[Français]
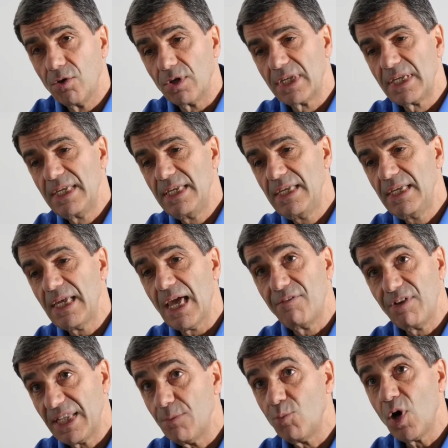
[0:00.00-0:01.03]
qui,
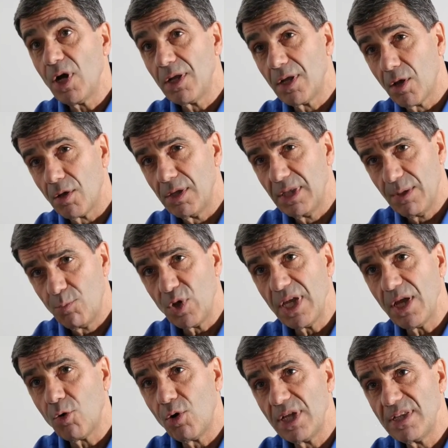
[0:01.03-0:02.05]
avec des, des
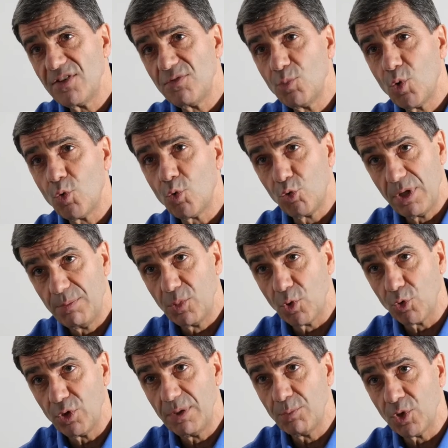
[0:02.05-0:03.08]
moyens relativement
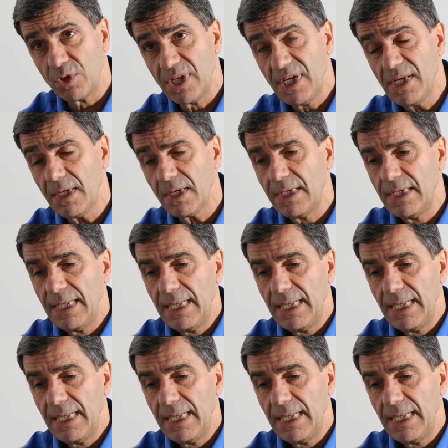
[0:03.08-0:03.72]
rudimentaires,